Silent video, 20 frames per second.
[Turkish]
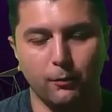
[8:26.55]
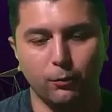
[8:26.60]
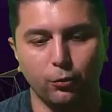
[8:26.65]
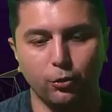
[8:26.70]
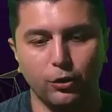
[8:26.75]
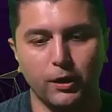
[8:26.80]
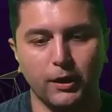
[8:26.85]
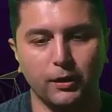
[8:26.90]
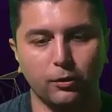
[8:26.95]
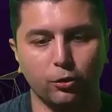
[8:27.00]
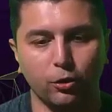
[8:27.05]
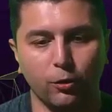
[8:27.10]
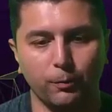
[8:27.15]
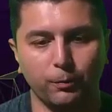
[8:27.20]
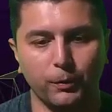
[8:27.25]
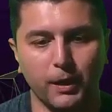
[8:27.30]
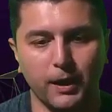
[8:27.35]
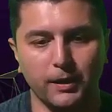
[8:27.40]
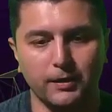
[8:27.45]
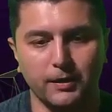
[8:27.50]
Bunları
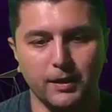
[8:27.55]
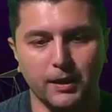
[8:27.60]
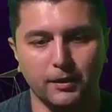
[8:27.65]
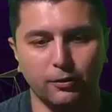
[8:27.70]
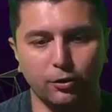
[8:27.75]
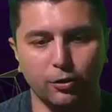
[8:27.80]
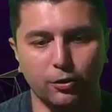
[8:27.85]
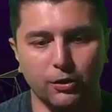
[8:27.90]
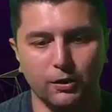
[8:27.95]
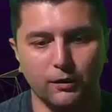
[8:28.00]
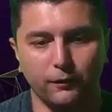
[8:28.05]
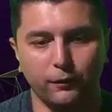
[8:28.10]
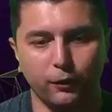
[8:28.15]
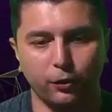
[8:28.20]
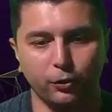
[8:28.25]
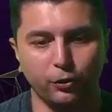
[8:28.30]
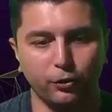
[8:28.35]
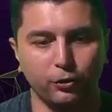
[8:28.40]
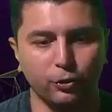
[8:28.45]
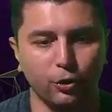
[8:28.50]
toplarsan diyor
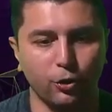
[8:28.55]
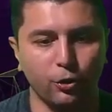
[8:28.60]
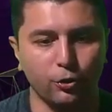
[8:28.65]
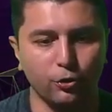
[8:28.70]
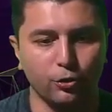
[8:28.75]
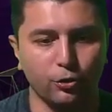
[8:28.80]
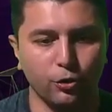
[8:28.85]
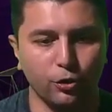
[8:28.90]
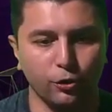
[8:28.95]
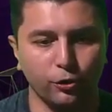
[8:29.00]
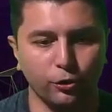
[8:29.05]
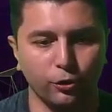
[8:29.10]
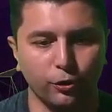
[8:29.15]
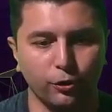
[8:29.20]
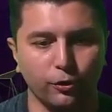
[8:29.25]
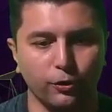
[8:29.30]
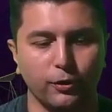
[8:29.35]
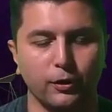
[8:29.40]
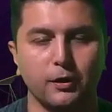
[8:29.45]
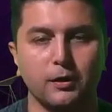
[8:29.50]
0 olur. Doğru söylüyor.